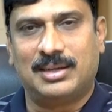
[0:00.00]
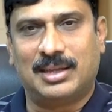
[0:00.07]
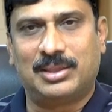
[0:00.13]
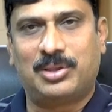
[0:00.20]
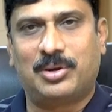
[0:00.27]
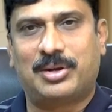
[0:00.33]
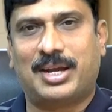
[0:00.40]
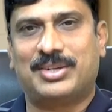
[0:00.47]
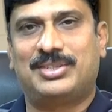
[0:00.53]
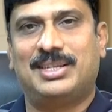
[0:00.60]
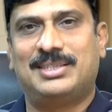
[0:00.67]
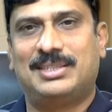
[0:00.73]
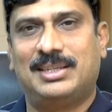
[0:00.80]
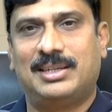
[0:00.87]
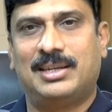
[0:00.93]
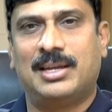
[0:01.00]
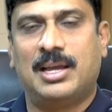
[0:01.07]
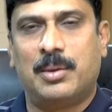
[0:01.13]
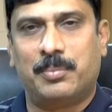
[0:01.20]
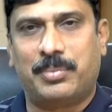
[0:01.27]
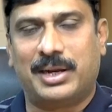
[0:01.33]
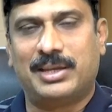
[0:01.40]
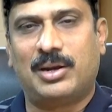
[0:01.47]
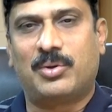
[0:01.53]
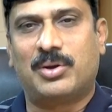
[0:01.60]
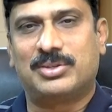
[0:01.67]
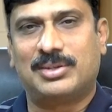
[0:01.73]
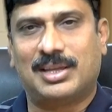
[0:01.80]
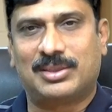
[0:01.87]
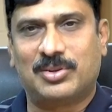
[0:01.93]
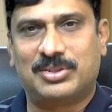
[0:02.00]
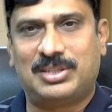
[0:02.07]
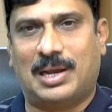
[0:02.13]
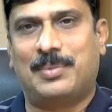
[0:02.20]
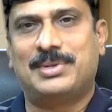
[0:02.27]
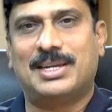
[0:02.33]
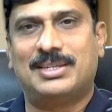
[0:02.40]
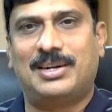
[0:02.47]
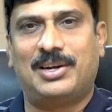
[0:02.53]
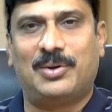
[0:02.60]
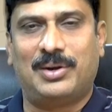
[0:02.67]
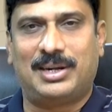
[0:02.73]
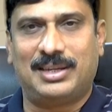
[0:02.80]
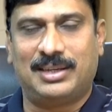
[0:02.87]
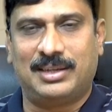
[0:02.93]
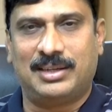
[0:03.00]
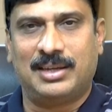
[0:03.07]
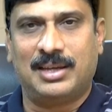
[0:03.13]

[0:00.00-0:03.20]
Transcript: ఎంతో కష్టించి ప్రజల కోసం ఎంతో శ్రమ చేసినటువంటి